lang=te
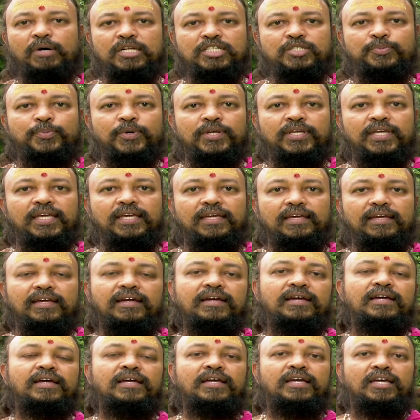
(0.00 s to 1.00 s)
మర్చిపోయి
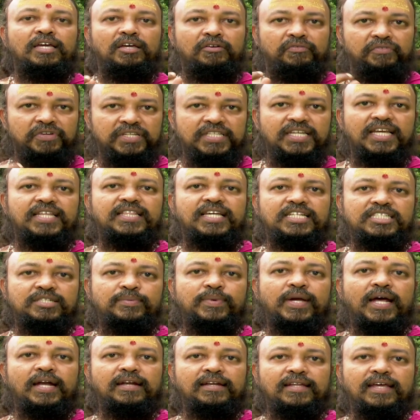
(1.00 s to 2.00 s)

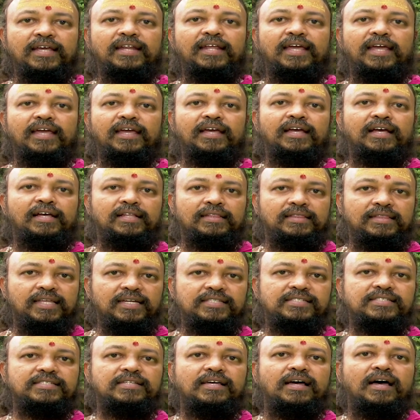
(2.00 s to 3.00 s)
విజయదశమి అంటేనే
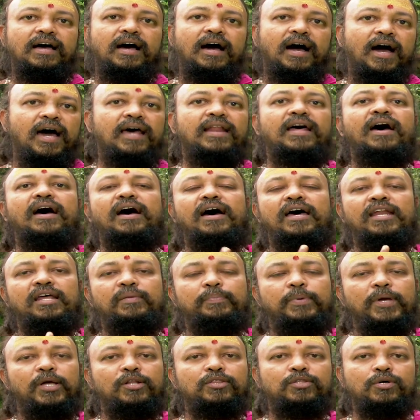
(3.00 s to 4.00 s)
దస్ హరా అనే
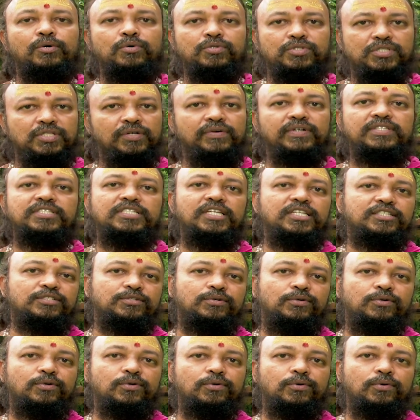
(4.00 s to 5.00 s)
పేరుతో ఉత్సవం
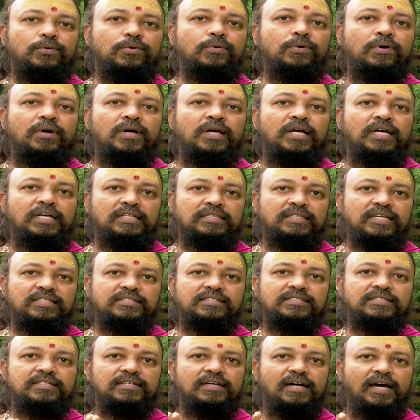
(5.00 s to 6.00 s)
చేసుకుంటూ
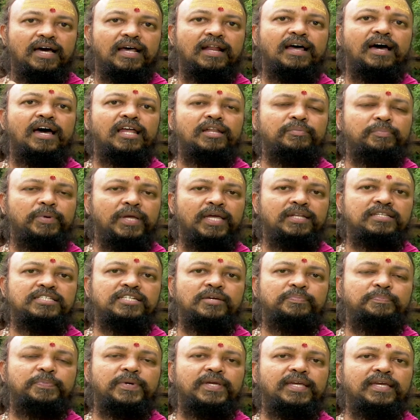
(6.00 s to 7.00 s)
దస్ హరా అని పేరు
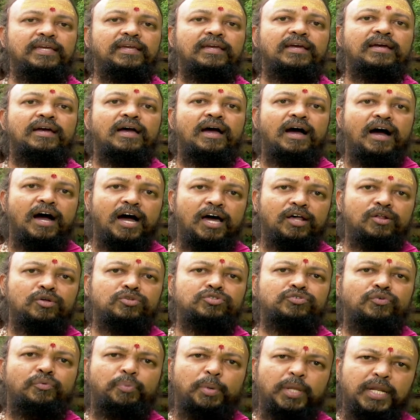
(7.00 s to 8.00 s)
చెప్పి ఆ
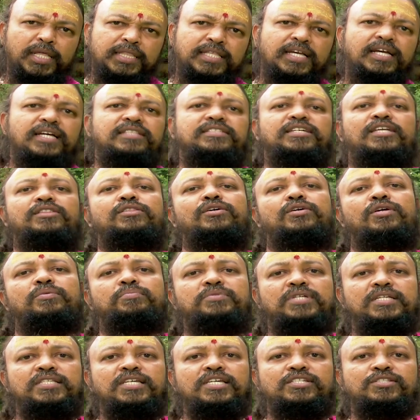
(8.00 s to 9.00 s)
రోజు విపరీతంగా జంతు
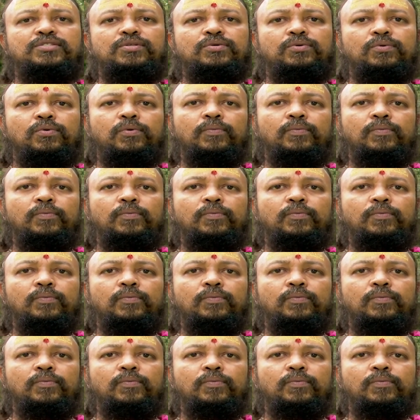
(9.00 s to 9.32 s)
హింస చేస్తూ